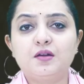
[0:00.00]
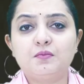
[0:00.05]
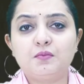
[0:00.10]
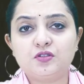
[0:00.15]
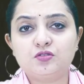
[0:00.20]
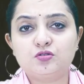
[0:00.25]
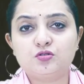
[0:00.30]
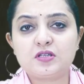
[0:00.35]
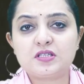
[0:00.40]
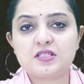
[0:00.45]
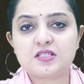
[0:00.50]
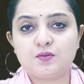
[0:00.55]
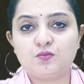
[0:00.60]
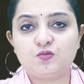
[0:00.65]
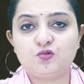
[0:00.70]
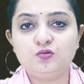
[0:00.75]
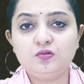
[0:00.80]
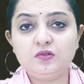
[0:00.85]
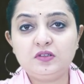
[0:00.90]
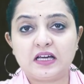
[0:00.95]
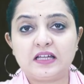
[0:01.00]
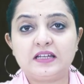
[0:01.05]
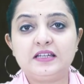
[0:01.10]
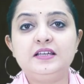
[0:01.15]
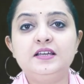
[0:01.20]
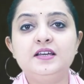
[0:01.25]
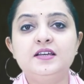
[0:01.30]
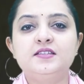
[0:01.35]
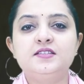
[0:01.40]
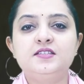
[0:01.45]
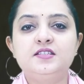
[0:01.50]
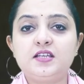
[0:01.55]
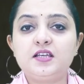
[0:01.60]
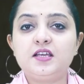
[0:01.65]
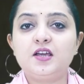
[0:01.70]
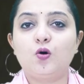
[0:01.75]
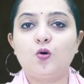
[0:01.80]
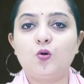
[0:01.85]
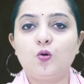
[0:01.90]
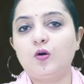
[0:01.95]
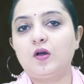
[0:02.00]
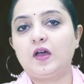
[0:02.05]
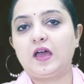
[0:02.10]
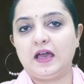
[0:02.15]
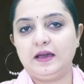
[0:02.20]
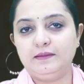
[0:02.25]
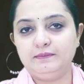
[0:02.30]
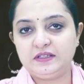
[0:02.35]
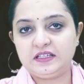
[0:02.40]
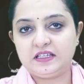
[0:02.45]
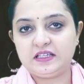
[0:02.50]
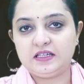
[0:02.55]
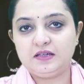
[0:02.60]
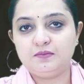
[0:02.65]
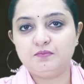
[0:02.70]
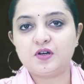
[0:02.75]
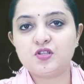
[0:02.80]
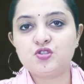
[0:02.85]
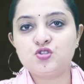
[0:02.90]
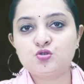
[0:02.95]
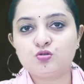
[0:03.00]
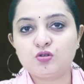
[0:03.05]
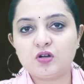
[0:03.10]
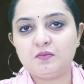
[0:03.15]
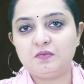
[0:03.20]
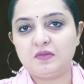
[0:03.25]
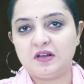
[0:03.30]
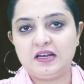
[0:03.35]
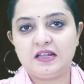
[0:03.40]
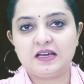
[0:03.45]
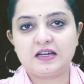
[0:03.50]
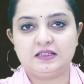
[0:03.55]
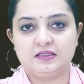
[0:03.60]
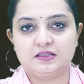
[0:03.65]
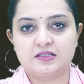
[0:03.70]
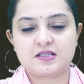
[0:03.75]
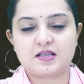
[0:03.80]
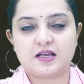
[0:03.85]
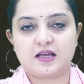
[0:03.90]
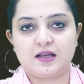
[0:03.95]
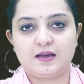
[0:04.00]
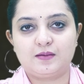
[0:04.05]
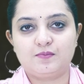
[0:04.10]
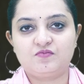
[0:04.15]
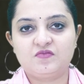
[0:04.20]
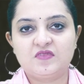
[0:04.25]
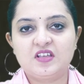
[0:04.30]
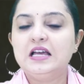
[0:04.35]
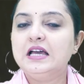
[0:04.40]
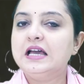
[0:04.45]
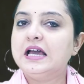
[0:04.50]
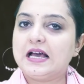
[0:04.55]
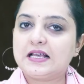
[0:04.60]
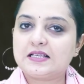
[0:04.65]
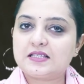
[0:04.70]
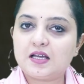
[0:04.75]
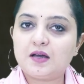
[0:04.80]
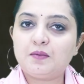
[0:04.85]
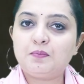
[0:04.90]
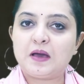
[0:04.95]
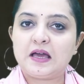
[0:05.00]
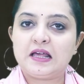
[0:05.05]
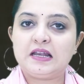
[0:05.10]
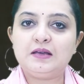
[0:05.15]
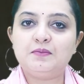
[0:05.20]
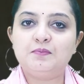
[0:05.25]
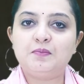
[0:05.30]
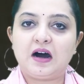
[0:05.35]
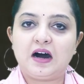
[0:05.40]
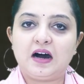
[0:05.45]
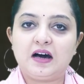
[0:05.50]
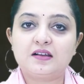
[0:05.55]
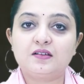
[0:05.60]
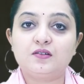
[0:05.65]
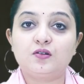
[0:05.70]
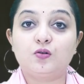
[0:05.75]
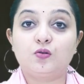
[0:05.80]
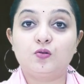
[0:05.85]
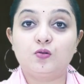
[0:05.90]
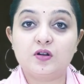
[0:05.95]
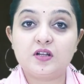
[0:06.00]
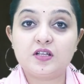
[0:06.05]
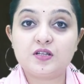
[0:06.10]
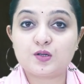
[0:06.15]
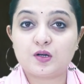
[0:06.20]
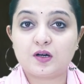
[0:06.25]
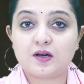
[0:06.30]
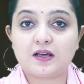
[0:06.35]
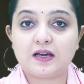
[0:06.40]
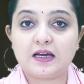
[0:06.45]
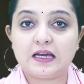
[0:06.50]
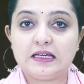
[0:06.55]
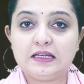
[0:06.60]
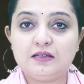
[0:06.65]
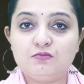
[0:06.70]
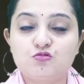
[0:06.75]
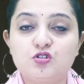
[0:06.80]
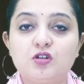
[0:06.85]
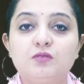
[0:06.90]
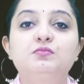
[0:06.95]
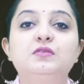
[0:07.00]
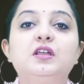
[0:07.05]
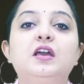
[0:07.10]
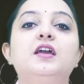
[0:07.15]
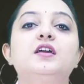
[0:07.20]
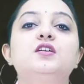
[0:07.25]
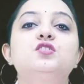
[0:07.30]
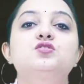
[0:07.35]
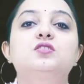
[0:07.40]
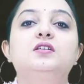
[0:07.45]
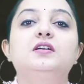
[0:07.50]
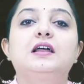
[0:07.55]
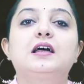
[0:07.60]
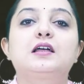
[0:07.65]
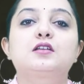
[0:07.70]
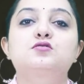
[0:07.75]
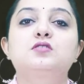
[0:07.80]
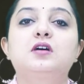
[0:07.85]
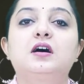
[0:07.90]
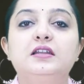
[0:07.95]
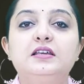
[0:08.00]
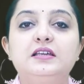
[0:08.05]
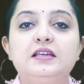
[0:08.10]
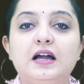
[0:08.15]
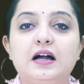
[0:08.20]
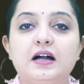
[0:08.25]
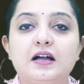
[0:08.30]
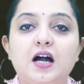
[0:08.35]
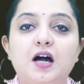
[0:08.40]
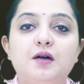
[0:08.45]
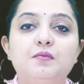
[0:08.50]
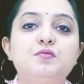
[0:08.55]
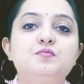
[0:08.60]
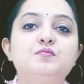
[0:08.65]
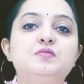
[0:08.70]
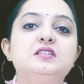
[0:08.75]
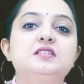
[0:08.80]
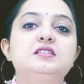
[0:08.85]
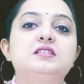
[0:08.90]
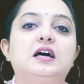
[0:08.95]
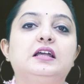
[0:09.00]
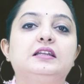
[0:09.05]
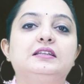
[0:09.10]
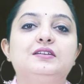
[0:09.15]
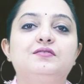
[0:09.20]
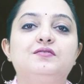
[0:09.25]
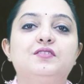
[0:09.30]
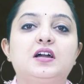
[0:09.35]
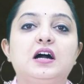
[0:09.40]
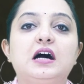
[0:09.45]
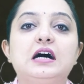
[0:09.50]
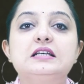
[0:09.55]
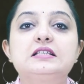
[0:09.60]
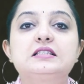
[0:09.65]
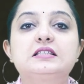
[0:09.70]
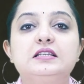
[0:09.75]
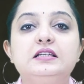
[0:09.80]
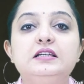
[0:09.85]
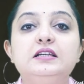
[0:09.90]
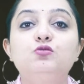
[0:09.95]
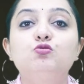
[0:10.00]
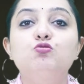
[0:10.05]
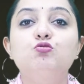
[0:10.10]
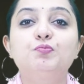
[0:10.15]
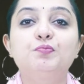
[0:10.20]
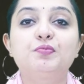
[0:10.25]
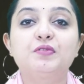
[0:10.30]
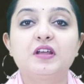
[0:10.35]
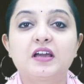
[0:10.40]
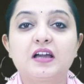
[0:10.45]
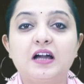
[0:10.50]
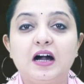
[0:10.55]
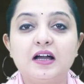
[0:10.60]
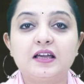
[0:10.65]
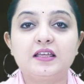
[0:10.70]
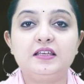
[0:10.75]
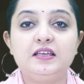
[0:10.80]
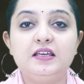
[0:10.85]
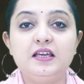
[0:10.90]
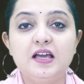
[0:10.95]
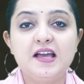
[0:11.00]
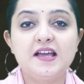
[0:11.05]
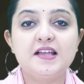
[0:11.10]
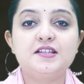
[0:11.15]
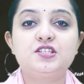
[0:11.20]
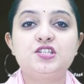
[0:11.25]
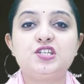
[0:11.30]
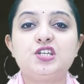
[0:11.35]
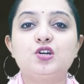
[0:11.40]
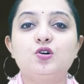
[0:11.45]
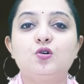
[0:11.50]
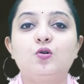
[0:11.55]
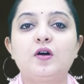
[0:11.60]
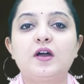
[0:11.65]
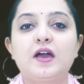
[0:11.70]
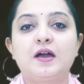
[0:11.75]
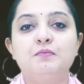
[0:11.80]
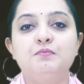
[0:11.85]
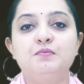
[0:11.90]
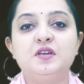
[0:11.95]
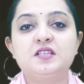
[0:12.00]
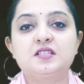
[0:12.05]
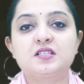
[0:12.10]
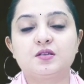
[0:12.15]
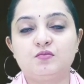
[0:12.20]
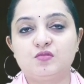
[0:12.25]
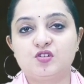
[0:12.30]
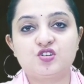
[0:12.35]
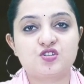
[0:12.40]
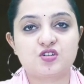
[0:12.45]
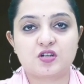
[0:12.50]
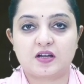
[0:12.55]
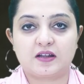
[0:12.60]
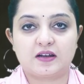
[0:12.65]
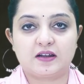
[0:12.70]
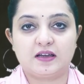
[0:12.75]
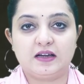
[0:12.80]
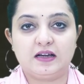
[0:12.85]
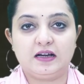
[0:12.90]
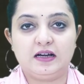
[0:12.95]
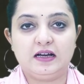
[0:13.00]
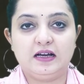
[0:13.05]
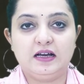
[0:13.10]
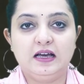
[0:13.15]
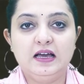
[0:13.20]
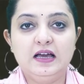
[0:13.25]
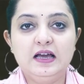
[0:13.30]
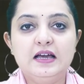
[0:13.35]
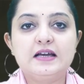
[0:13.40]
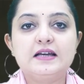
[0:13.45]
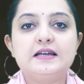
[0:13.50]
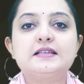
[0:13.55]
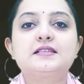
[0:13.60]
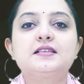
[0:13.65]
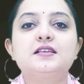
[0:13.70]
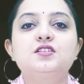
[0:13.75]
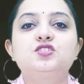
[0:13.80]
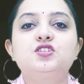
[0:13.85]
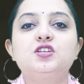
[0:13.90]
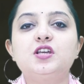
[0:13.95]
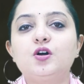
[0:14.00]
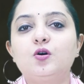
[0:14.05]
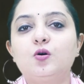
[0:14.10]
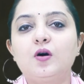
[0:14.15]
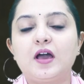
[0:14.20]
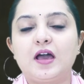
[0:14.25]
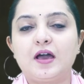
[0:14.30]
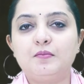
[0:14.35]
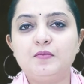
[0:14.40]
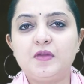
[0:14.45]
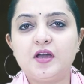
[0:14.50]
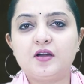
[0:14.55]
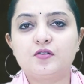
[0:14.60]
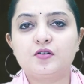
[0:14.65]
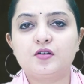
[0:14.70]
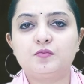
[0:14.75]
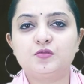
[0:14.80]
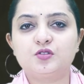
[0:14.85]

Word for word: के मंत्री समूह यानी जी की मंजूरी मिलने का इंतजार है ऐसे अब पहली बार होने जा रहा है जब देश की राजधानी के आगामी 20 साल के विकास की रूपरेखा की जीओएम भी समीक्षा करेगा इस जीओएम में गृह